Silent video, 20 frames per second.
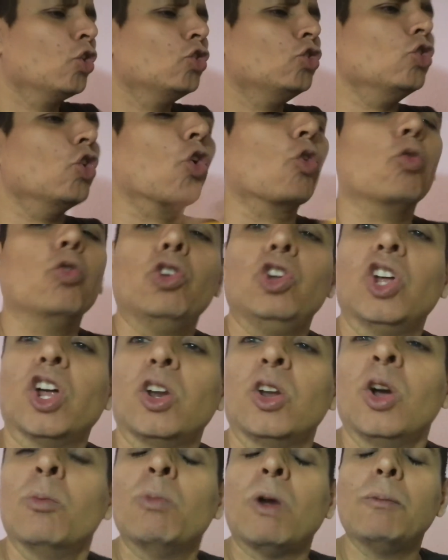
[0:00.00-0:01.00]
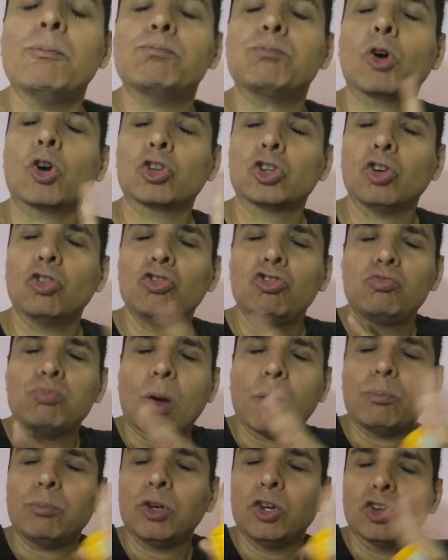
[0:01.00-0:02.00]
No, William, me importa un
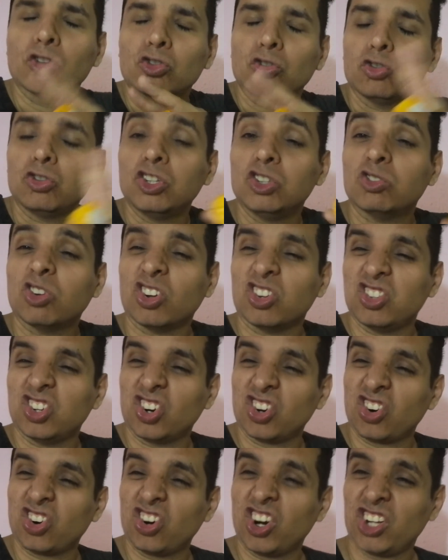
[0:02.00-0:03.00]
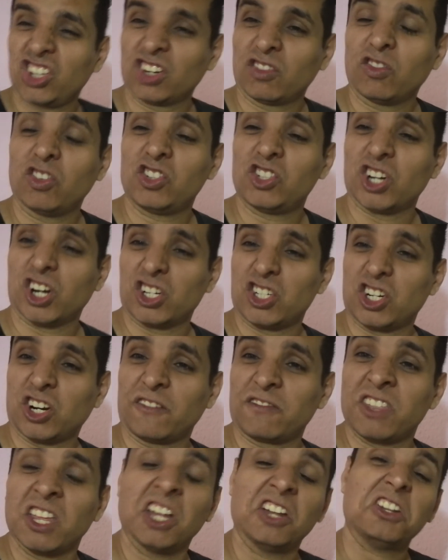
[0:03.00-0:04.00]
pepino tu situación con esa muchacha.
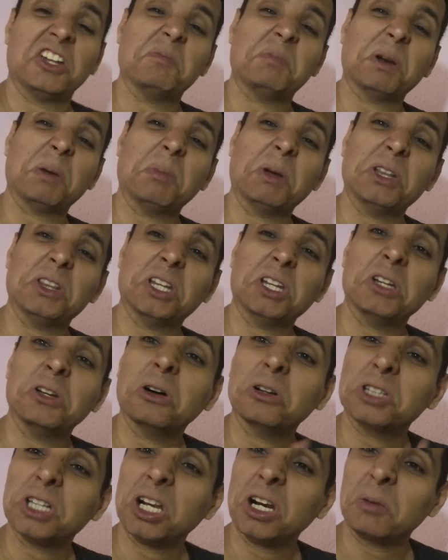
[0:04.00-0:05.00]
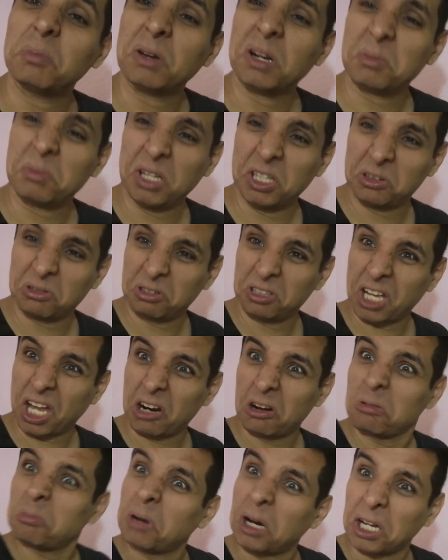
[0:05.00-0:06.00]
Simplemente no te lo permito y ya
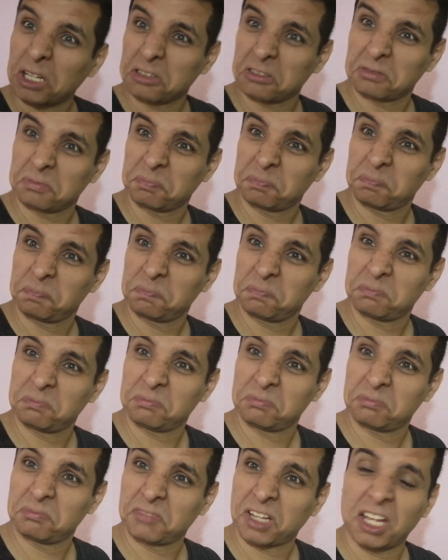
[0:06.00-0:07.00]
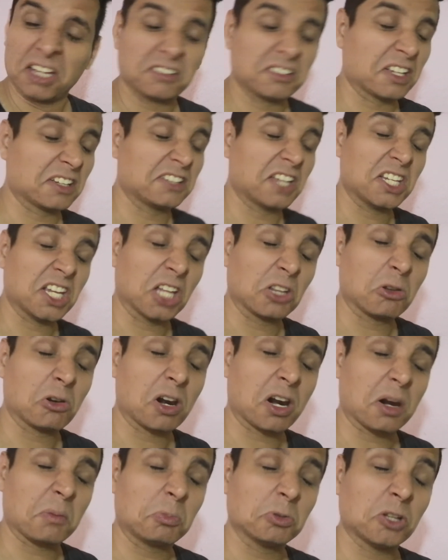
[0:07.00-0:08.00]
no más. Estás dañando
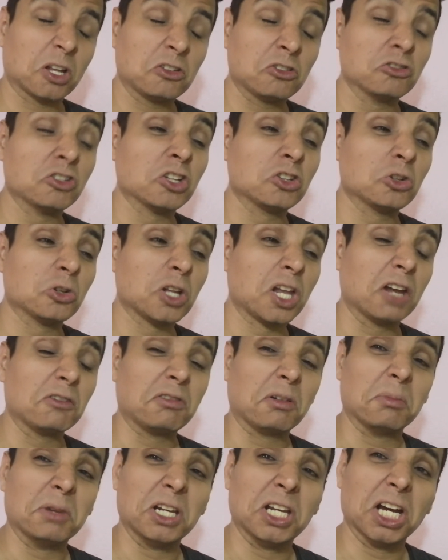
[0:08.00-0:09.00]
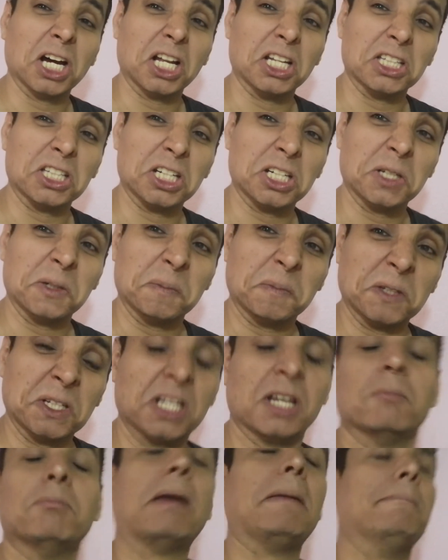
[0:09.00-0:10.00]
la reputación de toda la familia, Andri.
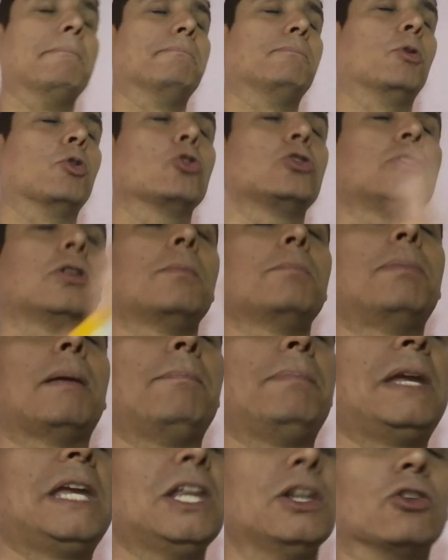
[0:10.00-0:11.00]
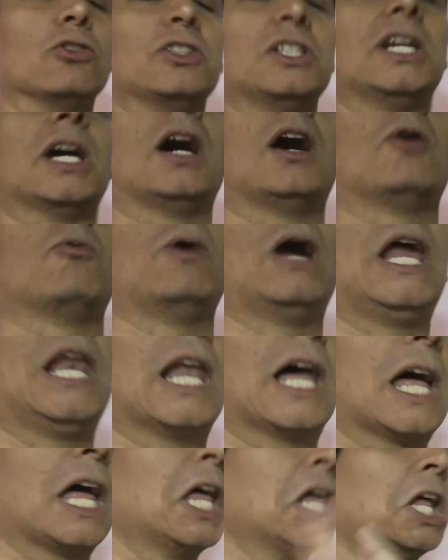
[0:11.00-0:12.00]
Me importa un pepino, tía
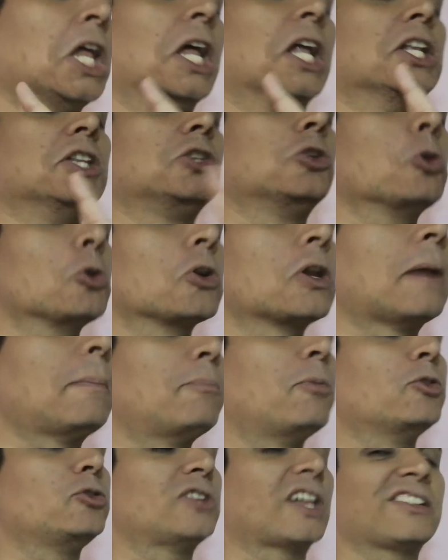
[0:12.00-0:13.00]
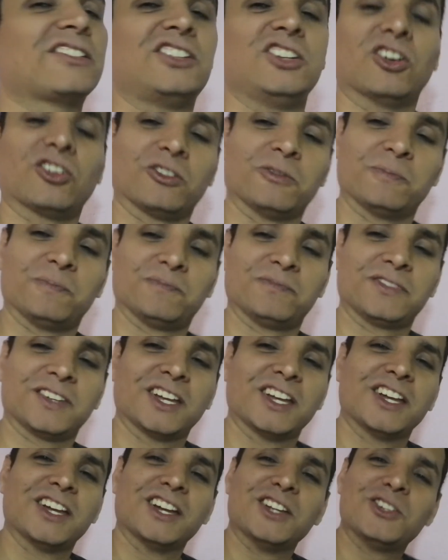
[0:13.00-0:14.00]
abuela. Tu reputación.
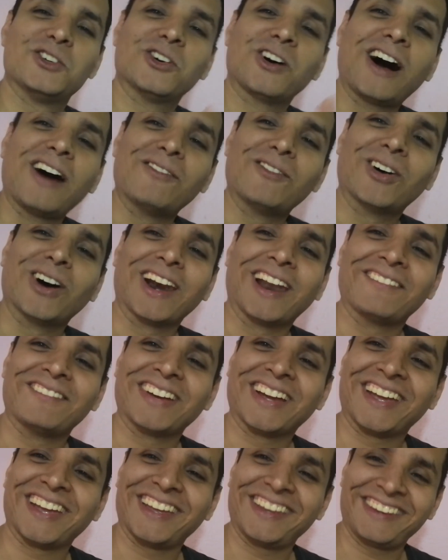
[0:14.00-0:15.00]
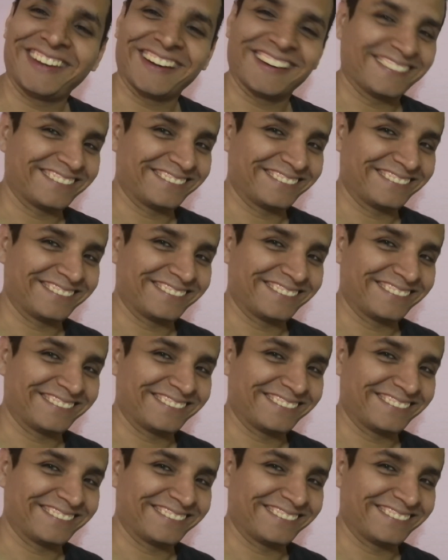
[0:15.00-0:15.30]
Yo amo a la pequeña.